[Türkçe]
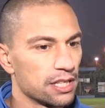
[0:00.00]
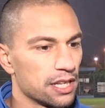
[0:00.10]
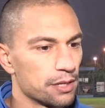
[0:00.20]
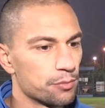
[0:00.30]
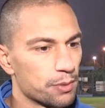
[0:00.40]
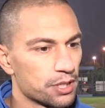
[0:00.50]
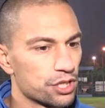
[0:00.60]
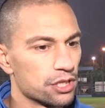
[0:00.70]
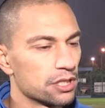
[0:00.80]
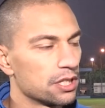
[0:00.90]
Yani bu
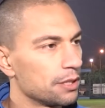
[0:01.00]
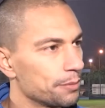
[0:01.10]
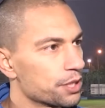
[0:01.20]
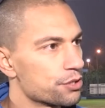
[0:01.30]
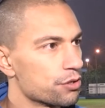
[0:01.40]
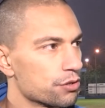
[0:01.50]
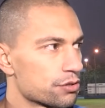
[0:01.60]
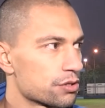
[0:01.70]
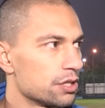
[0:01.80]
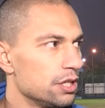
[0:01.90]
maçı almak
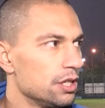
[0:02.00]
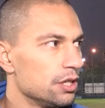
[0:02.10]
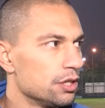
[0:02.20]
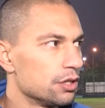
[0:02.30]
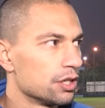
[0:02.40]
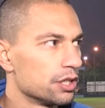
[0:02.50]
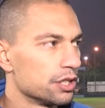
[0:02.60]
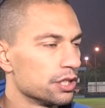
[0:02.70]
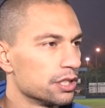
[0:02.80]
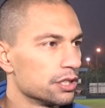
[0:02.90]
istiyoruz. E,
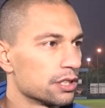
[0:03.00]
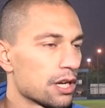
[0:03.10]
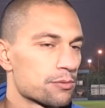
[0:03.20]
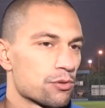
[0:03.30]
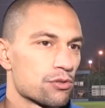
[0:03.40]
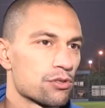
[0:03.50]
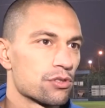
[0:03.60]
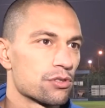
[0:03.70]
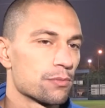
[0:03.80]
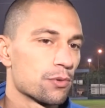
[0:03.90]

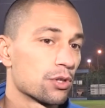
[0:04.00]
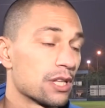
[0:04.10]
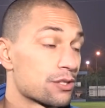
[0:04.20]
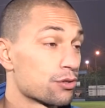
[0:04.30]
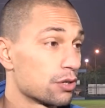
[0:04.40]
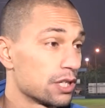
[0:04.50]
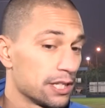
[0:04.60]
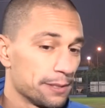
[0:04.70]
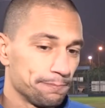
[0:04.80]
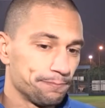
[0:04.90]
Trabzonspor'dan sonra
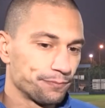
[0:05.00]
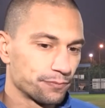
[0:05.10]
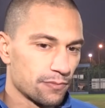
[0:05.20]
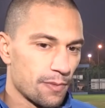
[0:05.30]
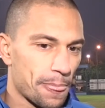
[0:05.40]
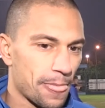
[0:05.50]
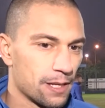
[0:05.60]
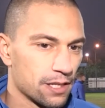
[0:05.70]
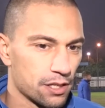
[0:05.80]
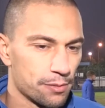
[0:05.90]
da
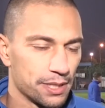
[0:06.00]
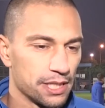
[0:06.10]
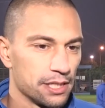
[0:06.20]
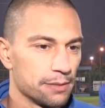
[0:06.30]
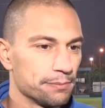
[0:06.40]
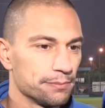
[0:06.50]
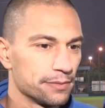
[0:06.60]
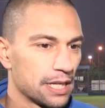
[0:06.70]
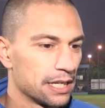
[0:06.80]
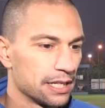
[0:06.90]
takıma dedim
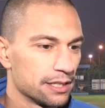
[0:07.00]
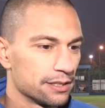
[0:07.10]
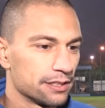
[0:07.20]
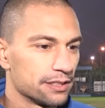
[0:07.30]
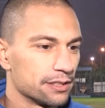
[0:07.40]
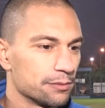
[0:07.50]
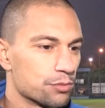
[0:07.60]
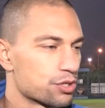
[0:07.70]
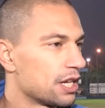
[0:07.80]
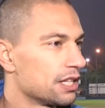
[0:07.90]
yani bu
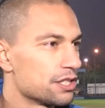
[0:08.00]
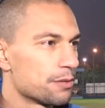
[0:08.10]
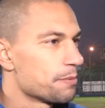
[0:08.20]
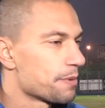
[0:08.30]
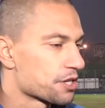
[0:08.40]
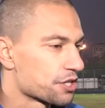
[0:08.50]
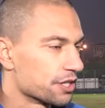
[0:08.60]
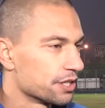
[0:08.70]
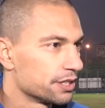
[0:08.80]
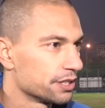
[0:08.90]
sadece bir maçtı.
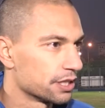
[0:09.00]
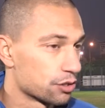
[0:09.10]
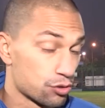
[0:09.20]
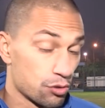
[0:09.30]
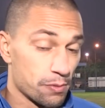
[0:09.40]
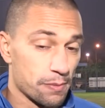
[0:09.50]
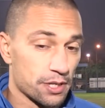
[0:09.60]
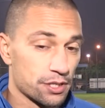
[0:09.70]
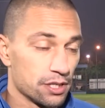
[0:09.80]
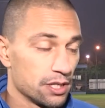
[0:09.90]
Yani zor bir
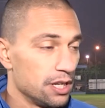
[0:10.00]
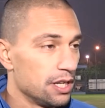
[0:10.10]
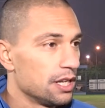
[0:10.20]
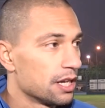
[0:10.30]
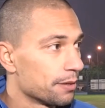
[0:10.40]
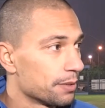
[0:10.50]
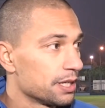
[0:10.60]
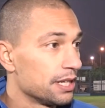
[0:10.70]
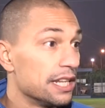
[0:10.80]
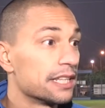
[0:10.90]
maçtı. Ama
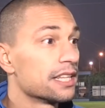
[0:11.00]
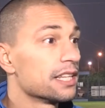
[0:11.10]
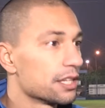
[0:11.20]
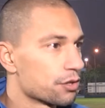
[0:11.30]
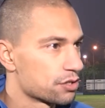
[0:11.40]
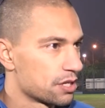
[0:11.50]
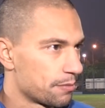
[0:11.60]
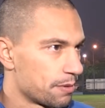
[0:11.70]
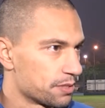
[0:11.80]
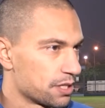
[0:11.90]
ligde de
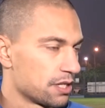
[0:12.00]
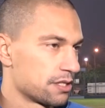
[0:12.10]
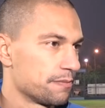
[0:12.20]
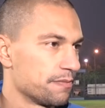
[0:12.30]
göstermemiz lazım.